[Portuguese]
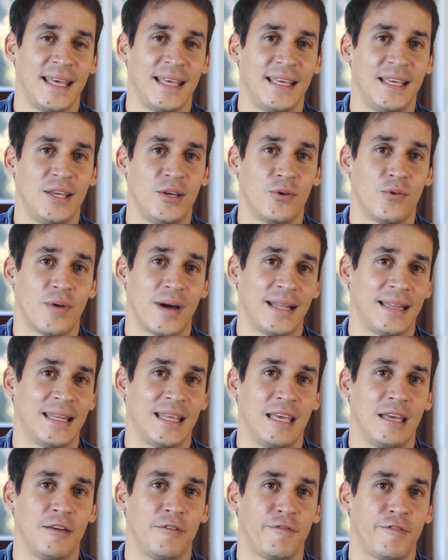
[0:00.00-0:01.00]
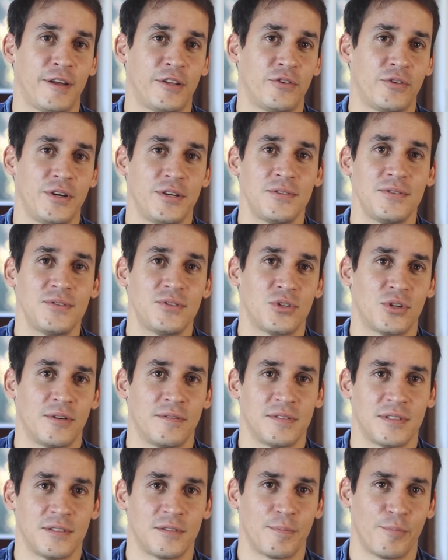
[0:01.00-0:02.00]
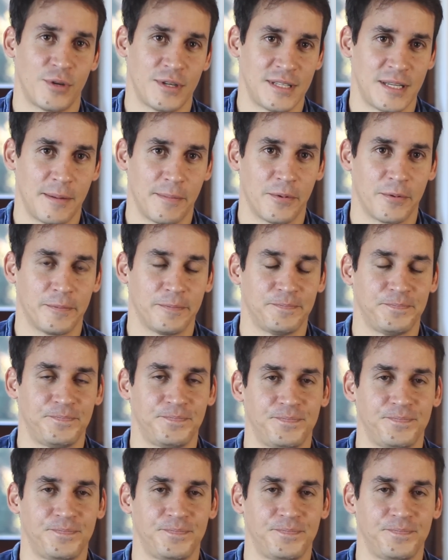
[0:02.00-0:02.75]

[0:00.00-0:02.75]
e o AD Federation Services, por exemplo.